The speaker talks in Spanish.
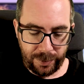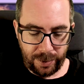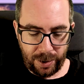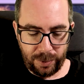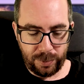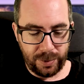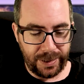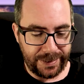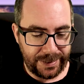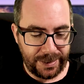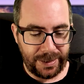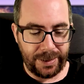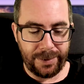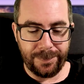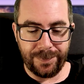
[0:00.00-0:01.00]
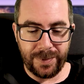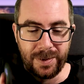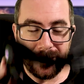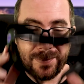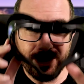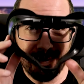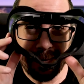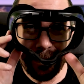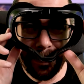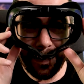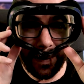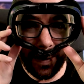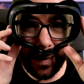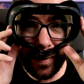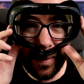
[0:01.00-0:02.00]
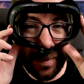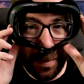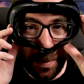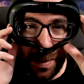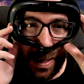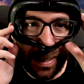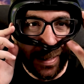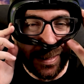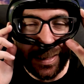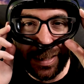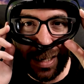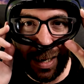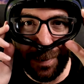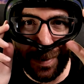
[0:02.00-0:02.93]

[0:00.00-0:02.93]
aún así, entra